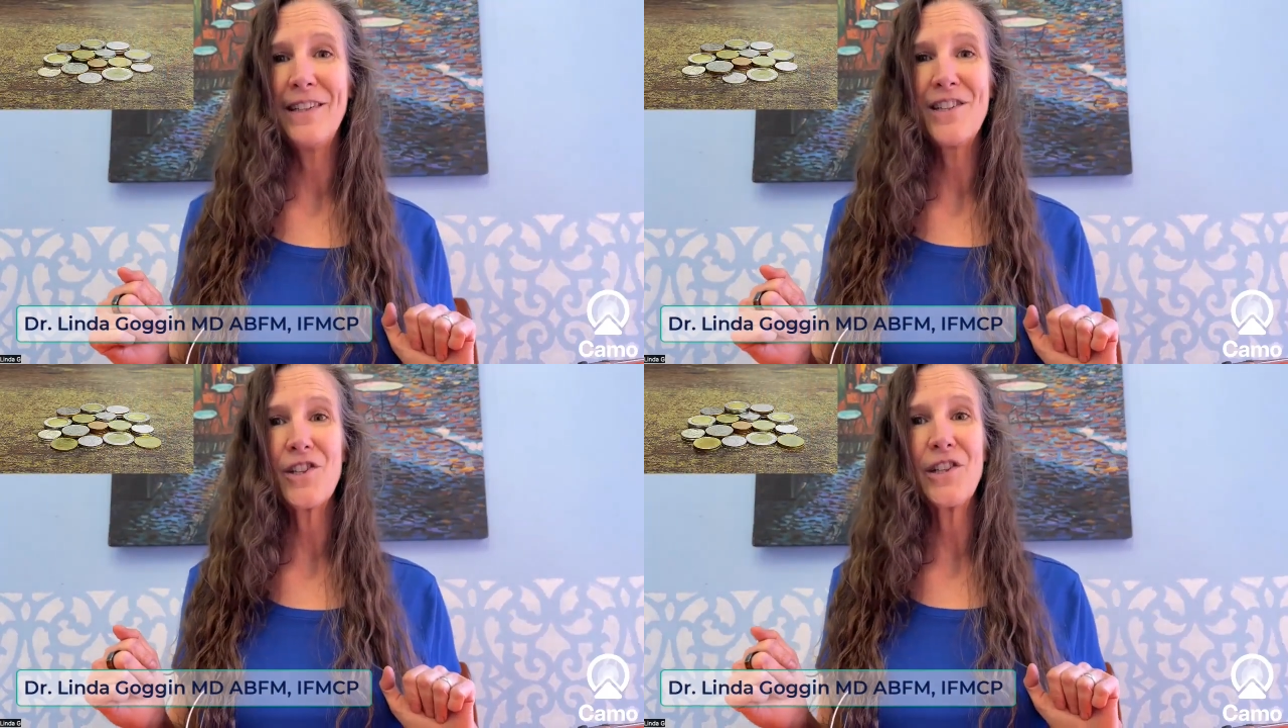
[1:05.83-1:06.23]

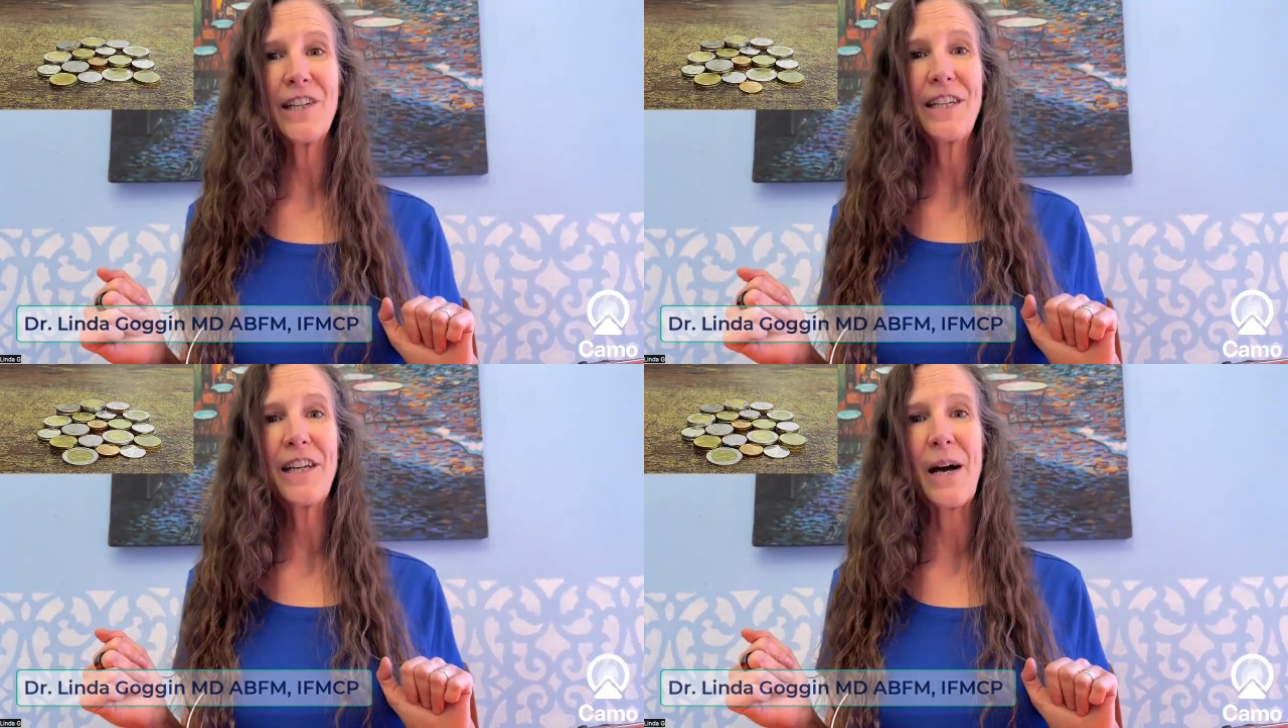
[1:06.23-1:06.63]
zu
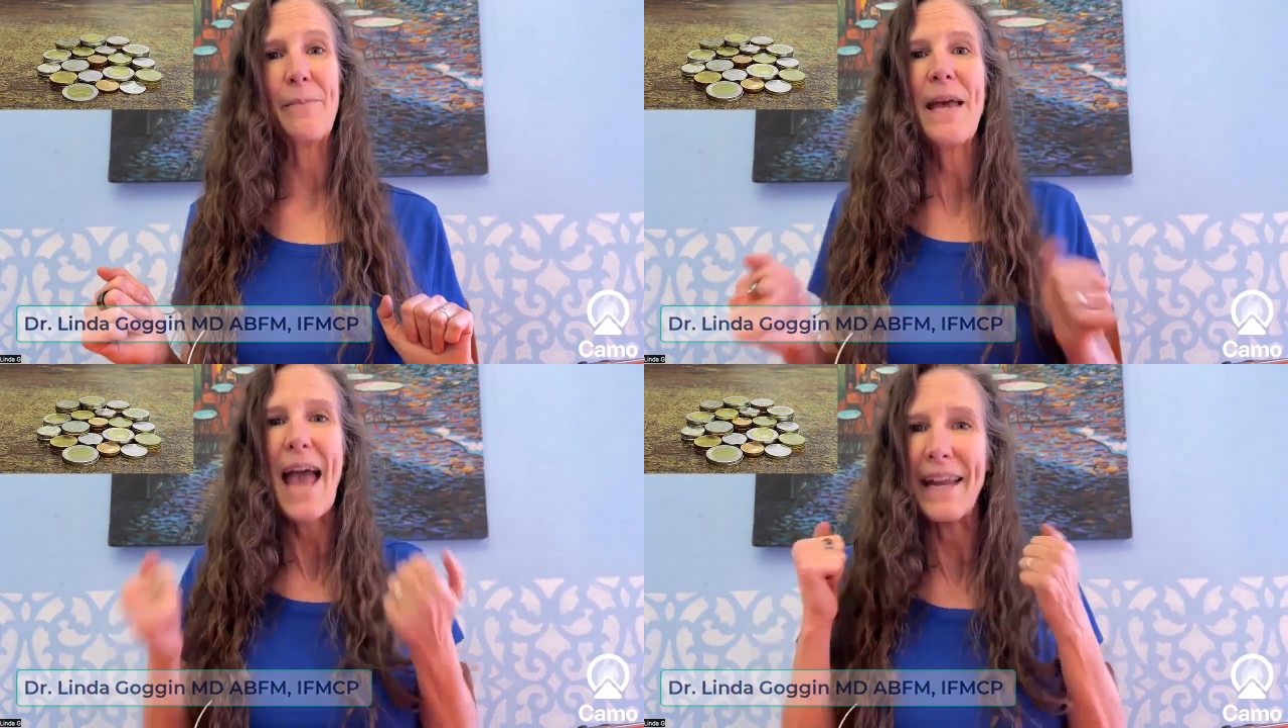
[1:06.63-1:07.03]
erzielen und
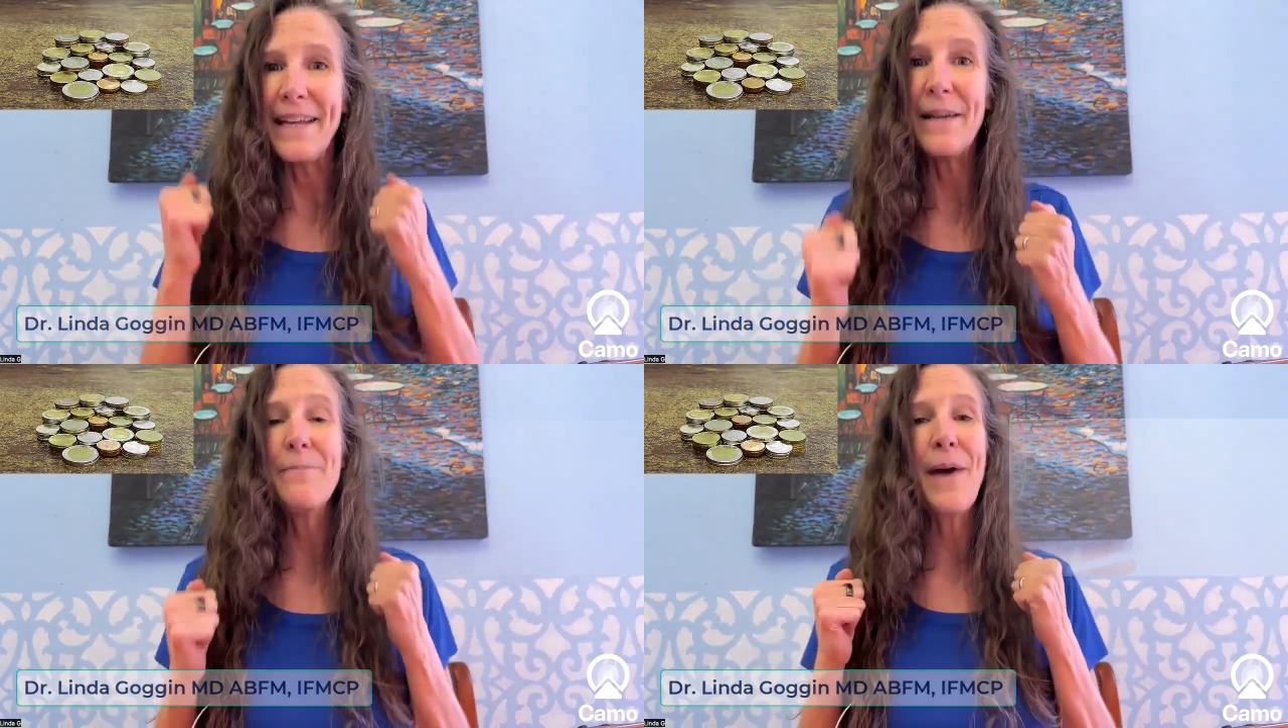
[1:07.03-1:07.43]
das
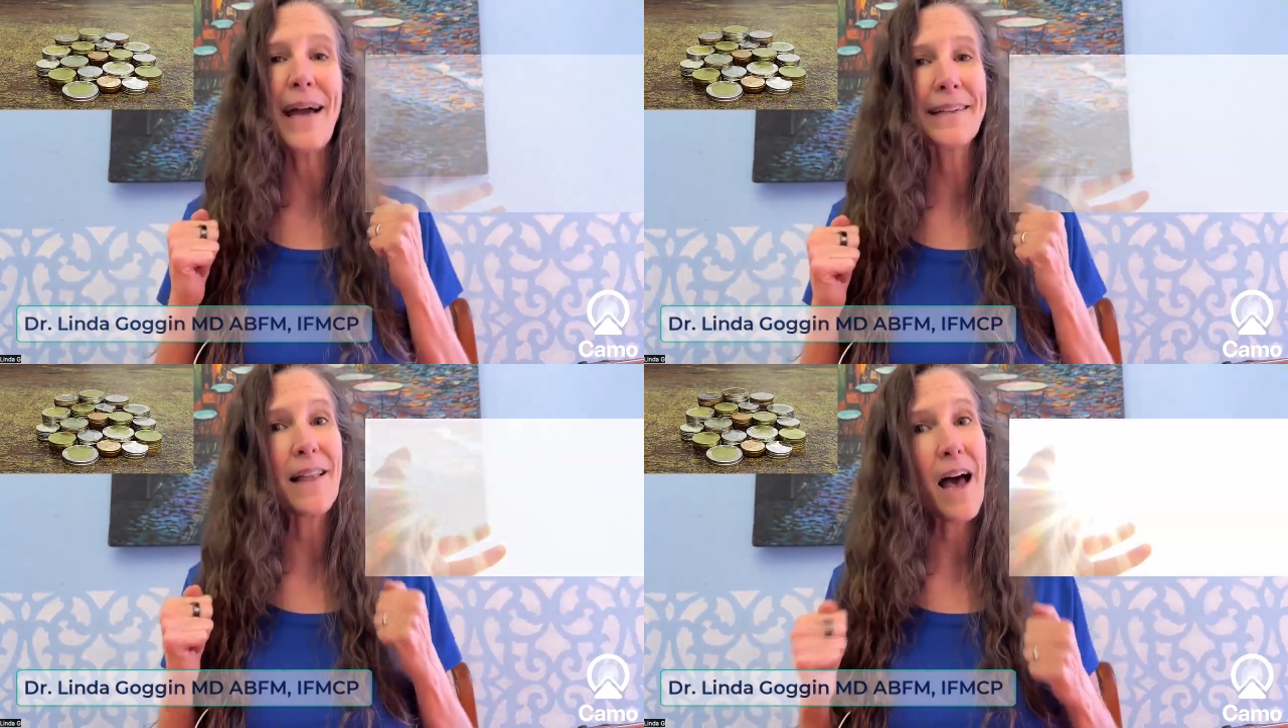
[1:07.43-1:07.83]
Leben
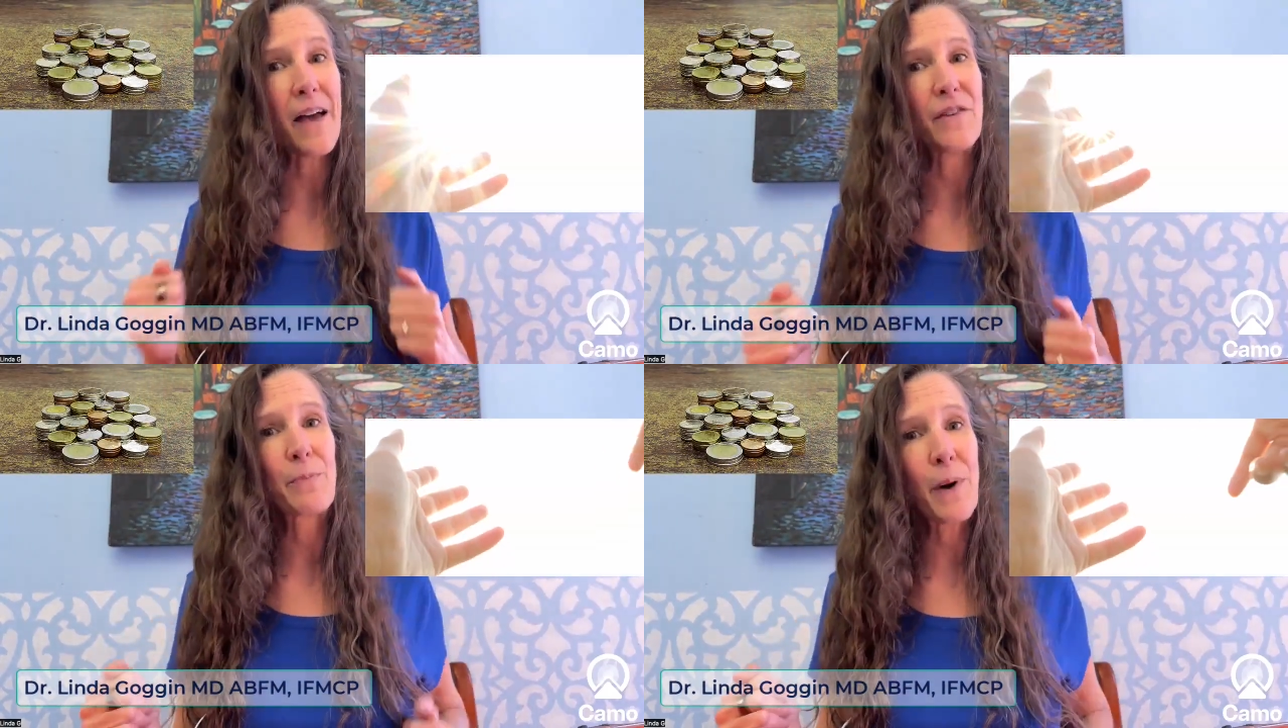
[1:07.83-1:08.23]
positiv zu
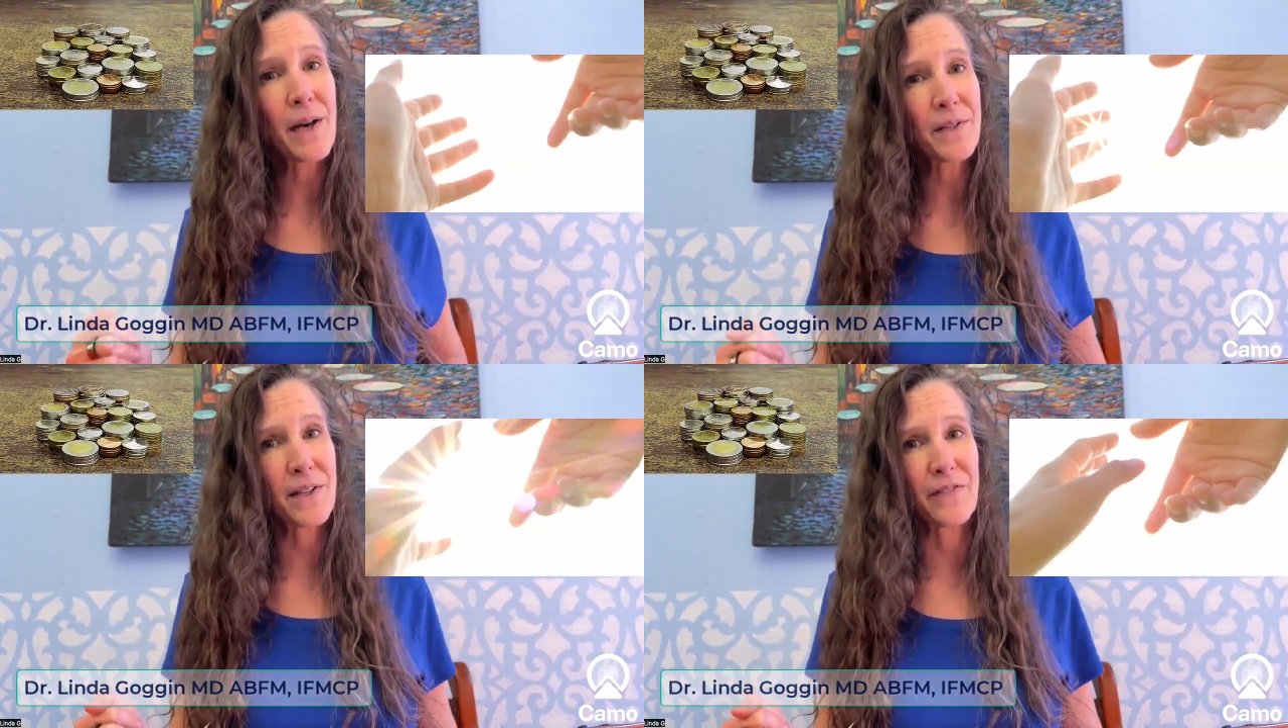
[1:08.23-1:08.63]
beeinflussen.